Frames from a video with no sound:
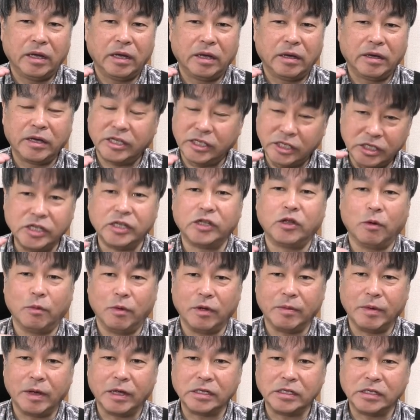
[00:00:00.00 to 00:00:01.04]
きついと思い
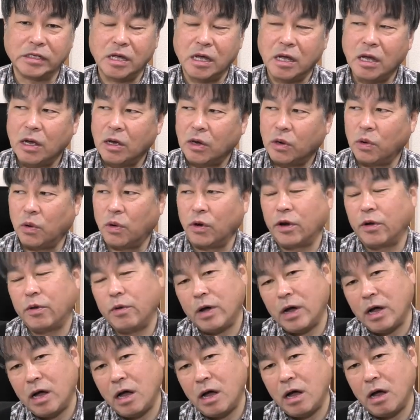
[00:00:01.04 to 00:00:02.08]
ますこれ
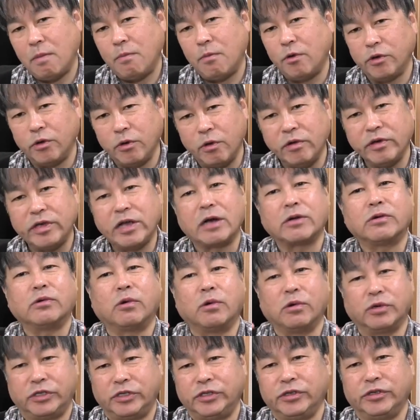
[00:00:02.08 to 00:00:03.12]
はもう
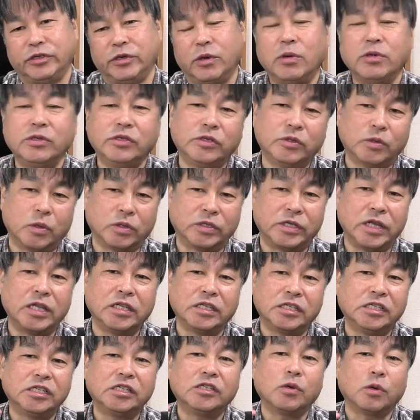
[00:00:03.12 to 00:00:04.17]
45045
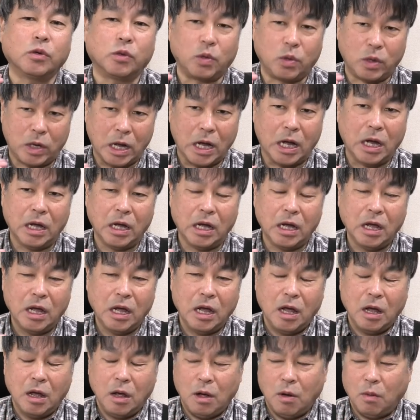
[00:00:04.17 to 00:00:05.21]
センチ以上とか
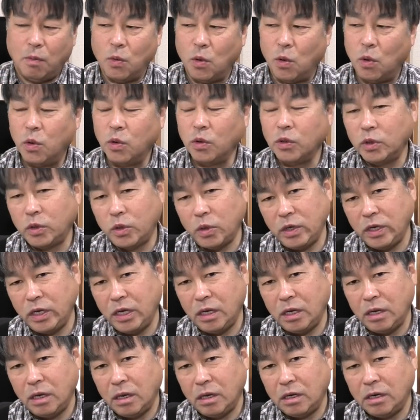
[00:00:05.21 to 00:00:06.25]
もう本当
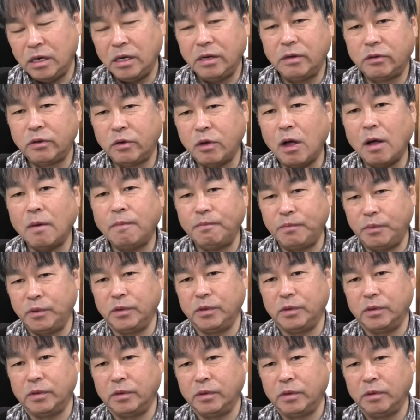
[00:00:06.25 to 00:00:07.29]
に
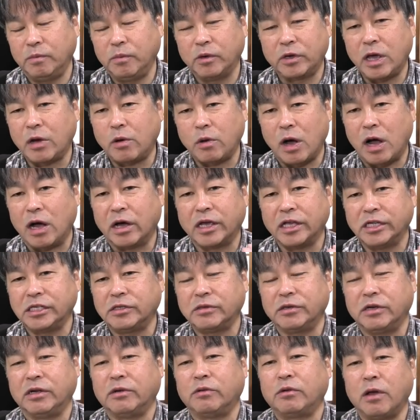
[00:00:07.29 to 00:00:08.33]
リフトアップも結構激し
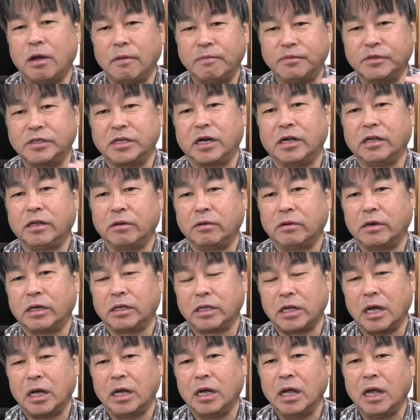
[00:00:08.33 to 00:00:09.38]
くリフトアップされてる
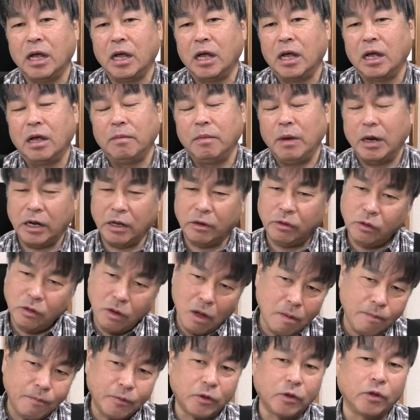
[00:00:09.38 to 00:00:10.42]
方まあ
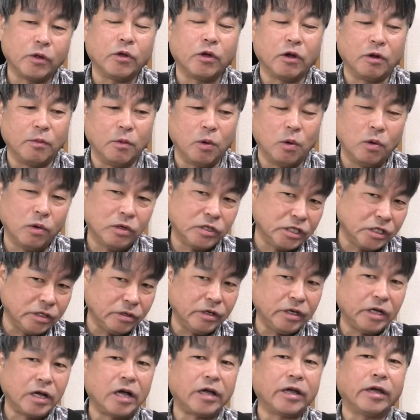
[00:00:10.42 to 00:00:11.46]
リフトアップというよりもホージング
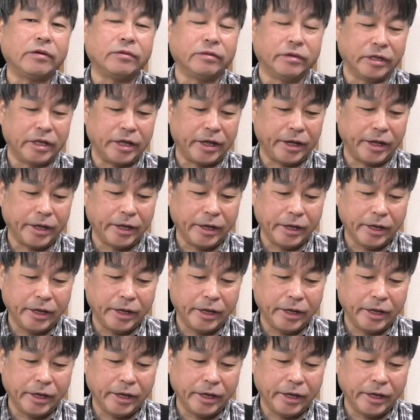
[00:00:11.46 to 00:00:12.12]
にかけるんで